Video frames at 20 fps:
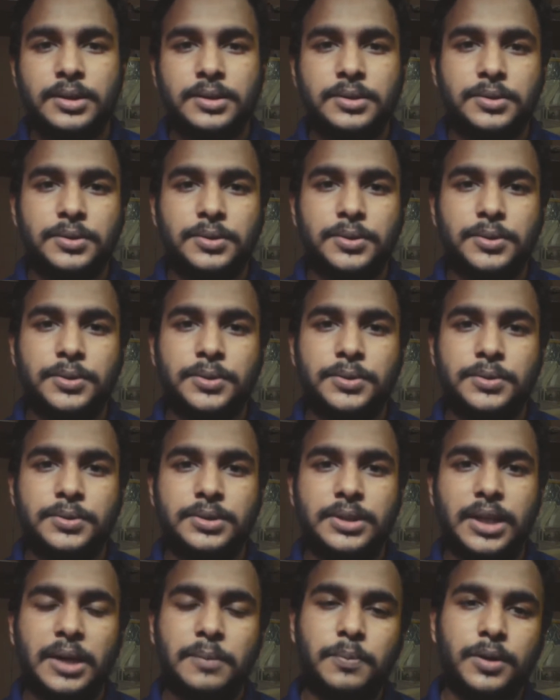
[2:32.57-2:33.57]
তো
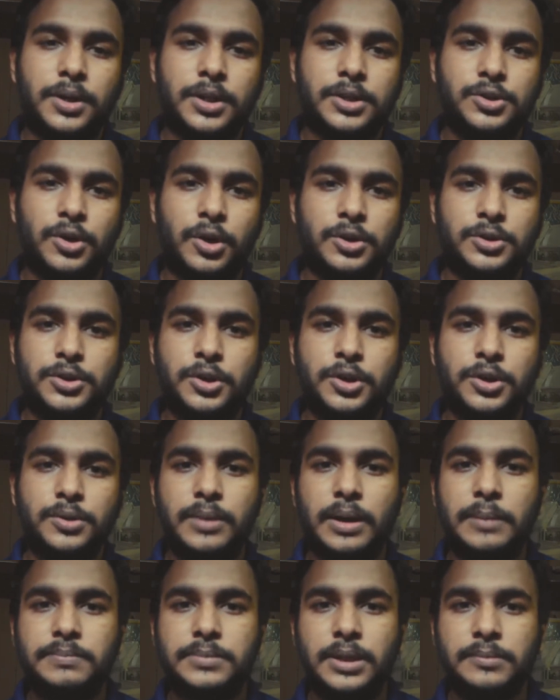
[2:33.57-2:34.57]
তারপরে জ্বর যখন
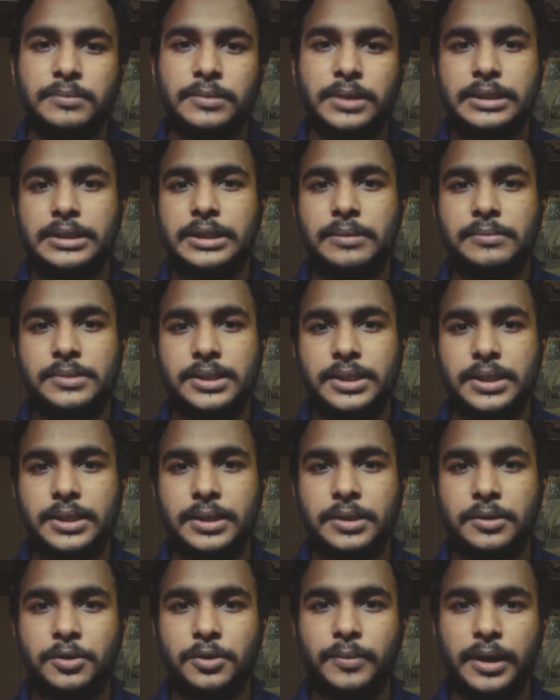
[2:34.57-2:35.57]
মাপতাম দেখতাম যে
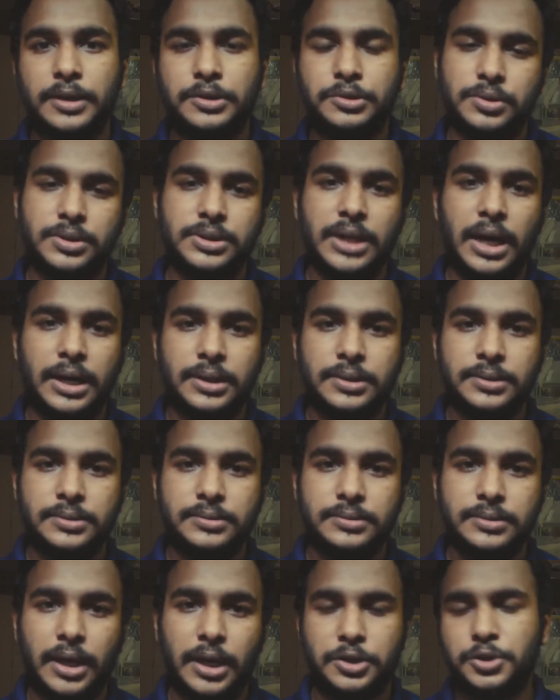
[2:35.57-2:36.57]
এরকম একশো চার
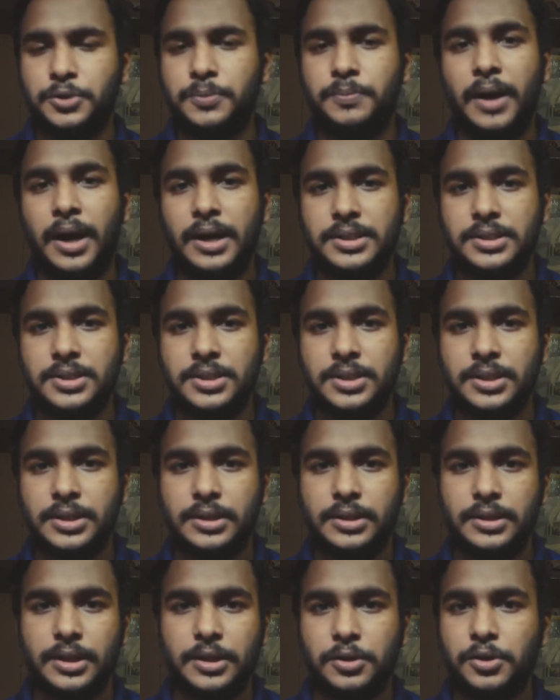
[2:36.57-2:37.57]
একশো পাঁচ
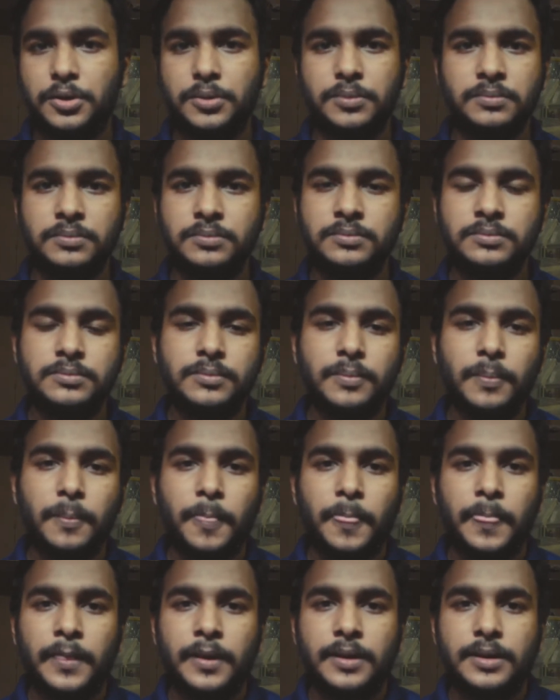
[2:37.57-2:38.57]
এরকম
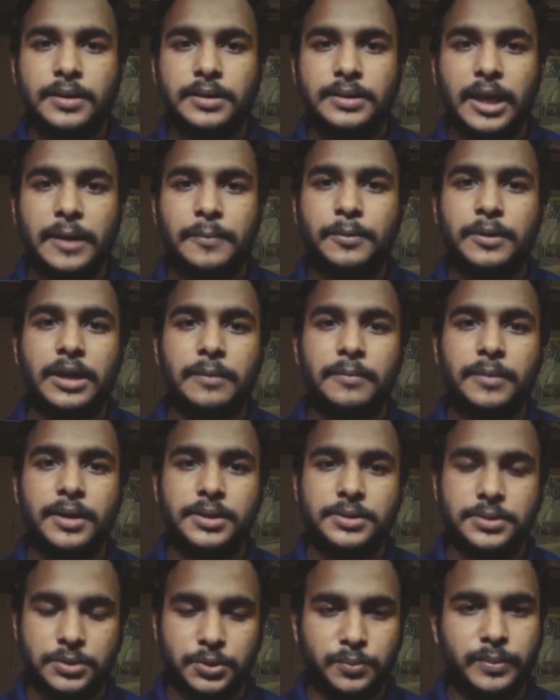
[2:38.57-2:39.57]
তারপরে আমার
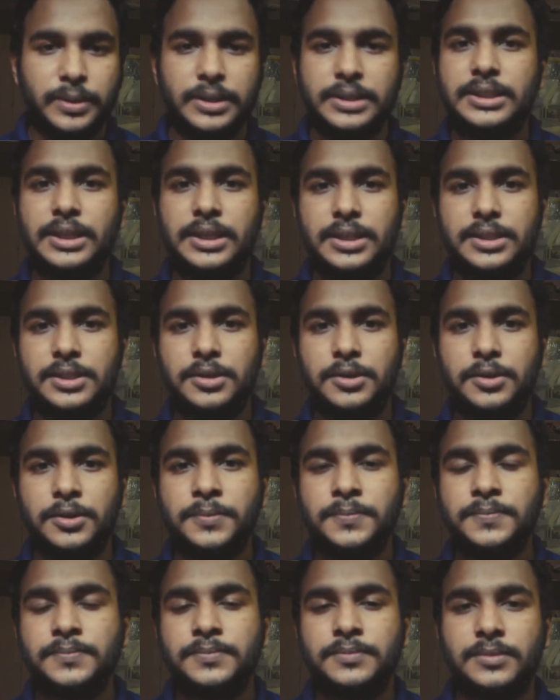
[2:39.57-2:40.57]
রুমমেট যারা ছিল
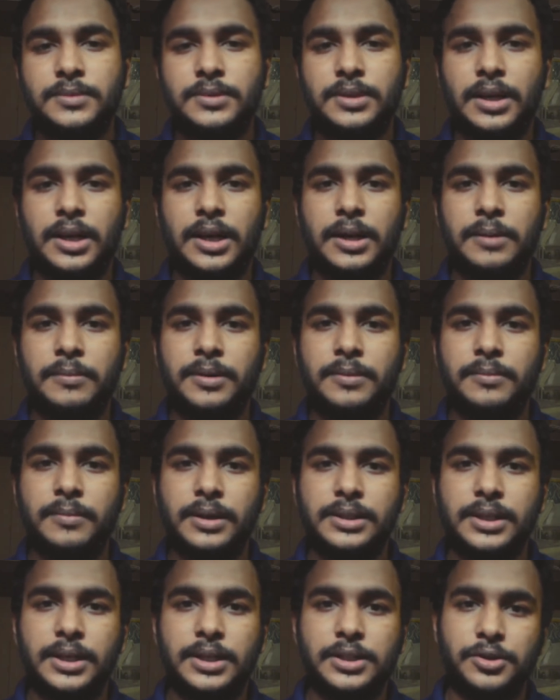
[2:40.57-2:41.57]
তারা আমার
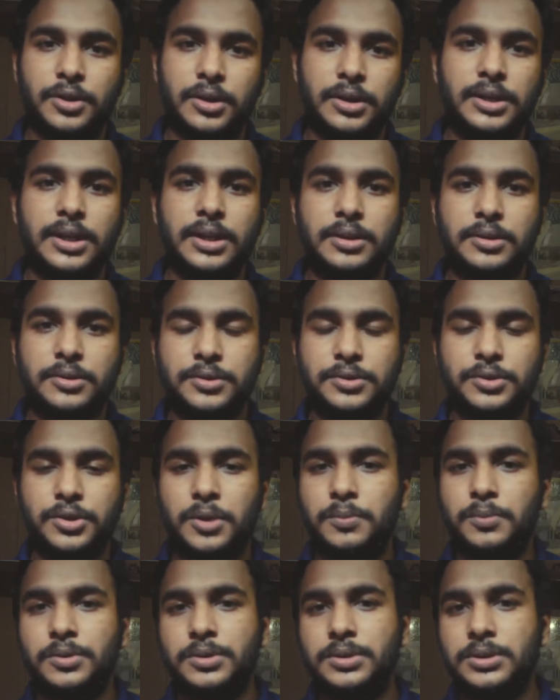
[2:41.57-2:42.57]
মাথায় জল ঢালতো জল
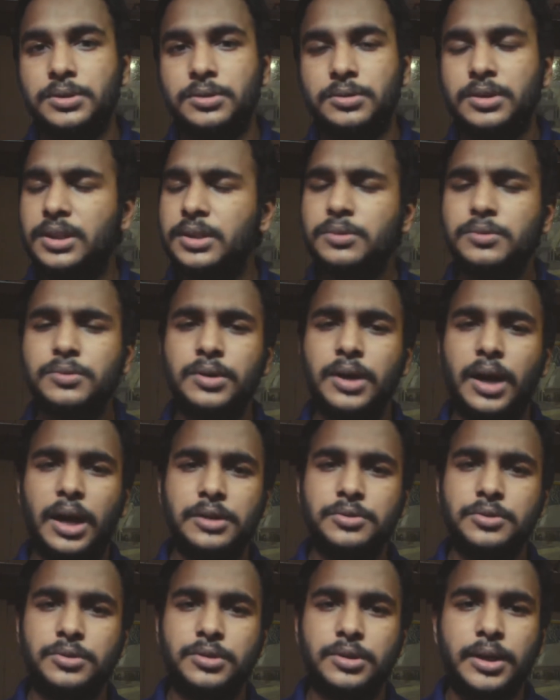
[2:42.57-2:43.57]
দিত ওষুধে কোনো কাজ
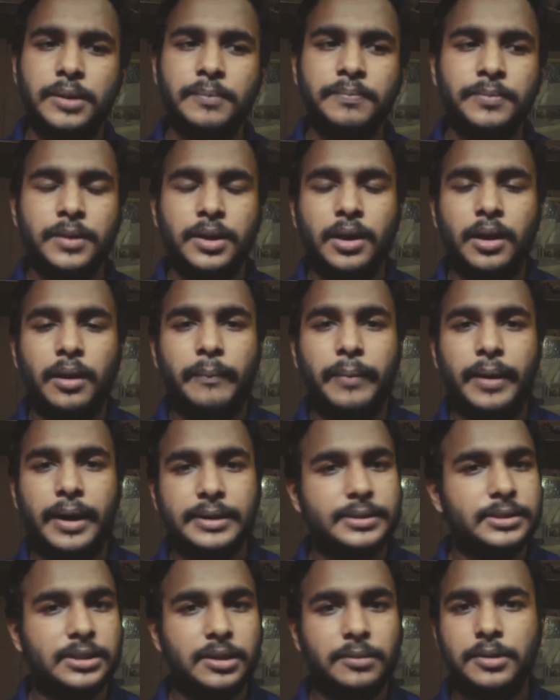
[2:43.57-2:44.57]
হতো না
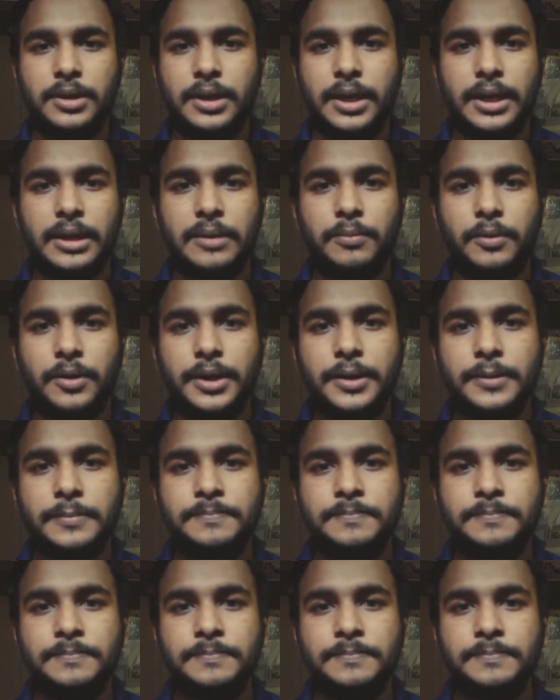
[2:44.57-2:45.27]
প্যারাসিটামল খেলে পরে